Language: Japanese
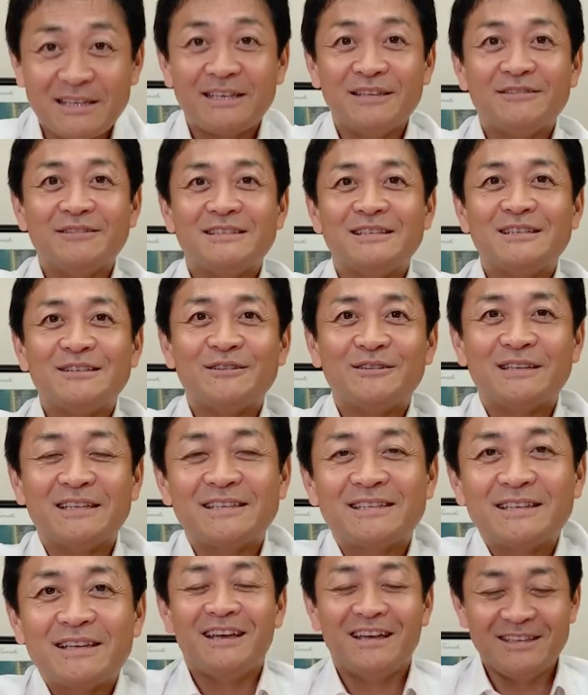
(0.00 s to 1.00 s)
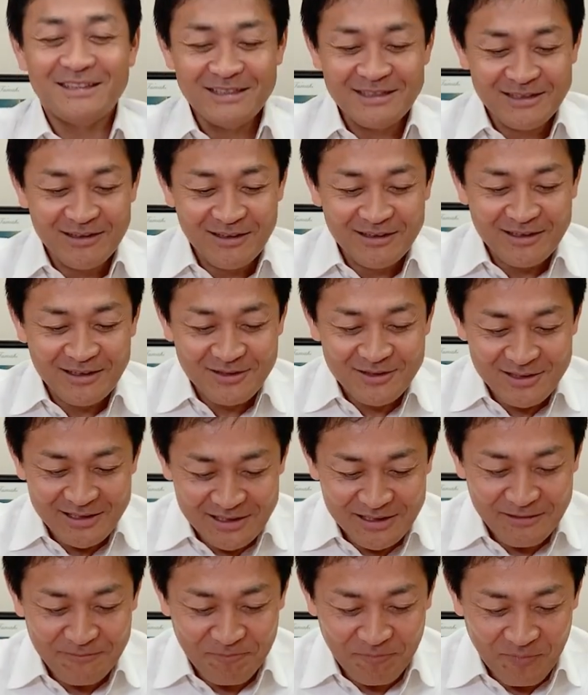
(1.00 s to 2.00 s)
木雄一郎です。えー、実は
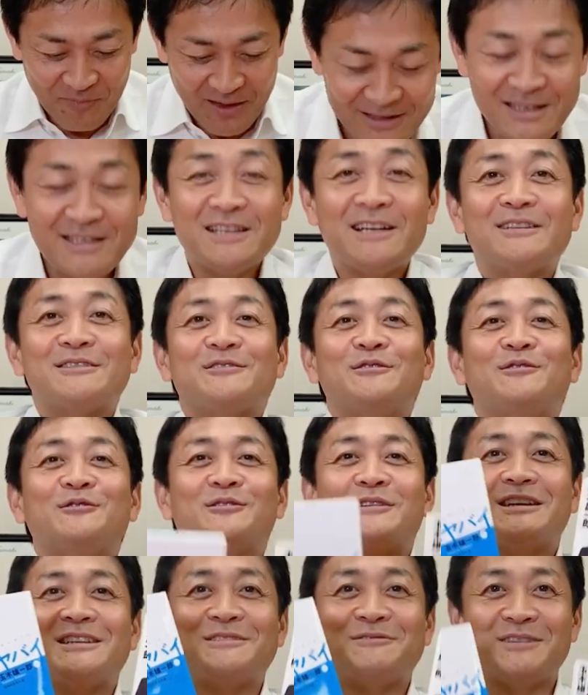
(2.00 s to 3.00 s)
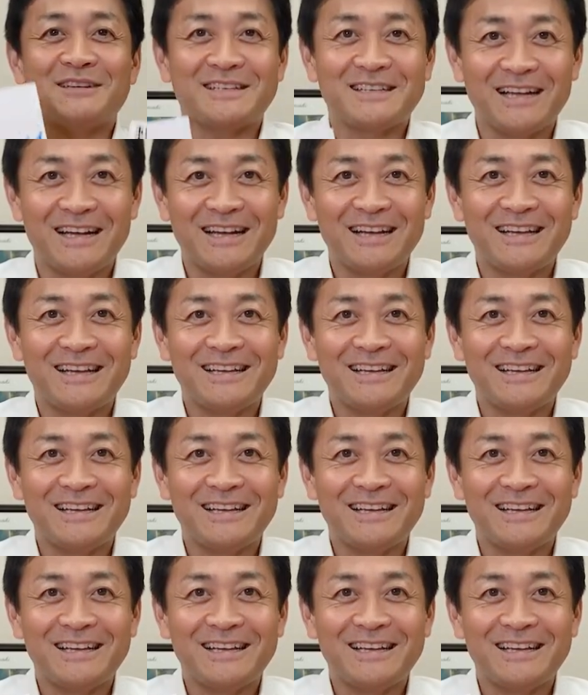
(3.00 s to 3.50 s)
私、2冊本を出しました。